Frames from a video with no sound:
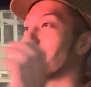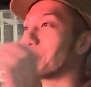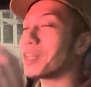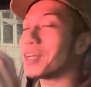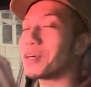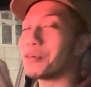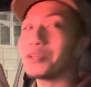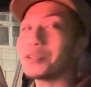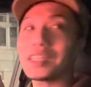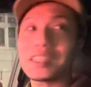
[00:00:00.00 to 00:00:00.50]
みたい
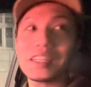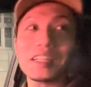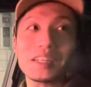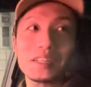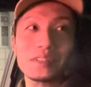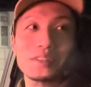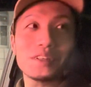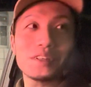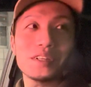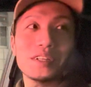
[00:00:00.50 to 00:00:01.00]
なの多かったんだけ
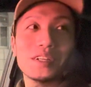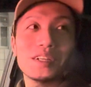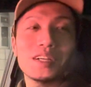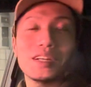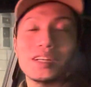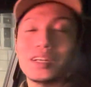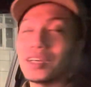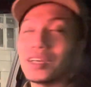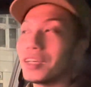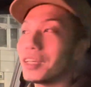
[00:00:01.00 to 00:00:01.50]
ど、はい、
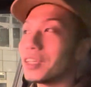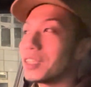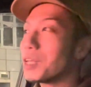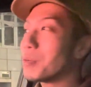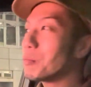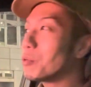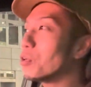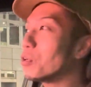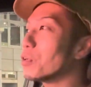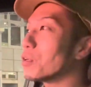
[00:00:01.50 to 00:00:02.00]
で
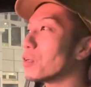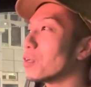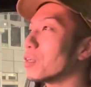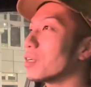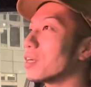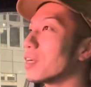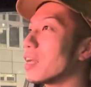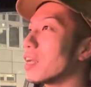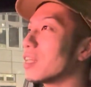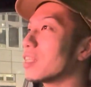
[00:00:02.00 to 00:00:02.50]
も
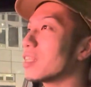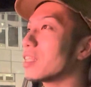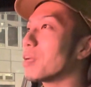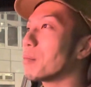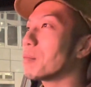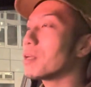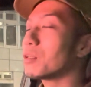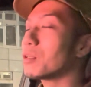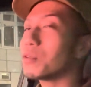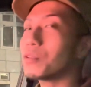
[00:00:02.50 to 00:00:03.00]

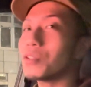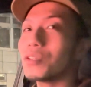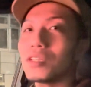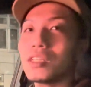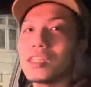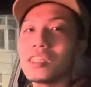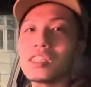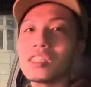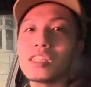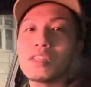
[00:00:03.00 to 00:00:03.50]
エンタメの
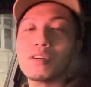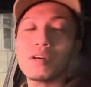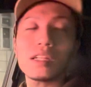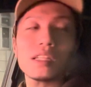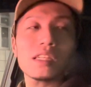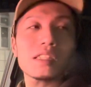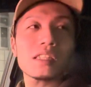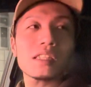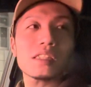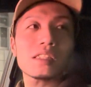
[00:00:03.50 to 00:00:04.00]
意識は
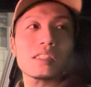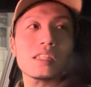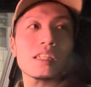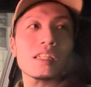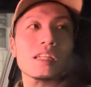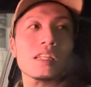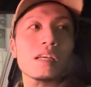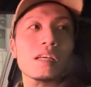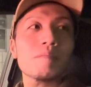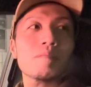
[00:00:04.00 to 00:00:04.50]
ねさすが
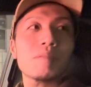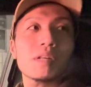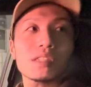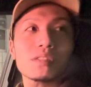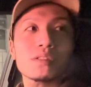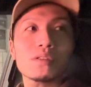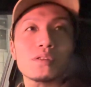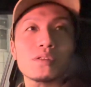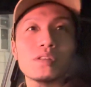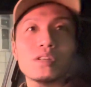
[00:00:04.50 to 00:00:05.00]
だねやっぱり
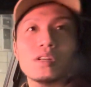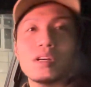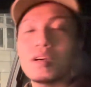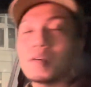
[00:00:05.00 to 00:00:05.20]
その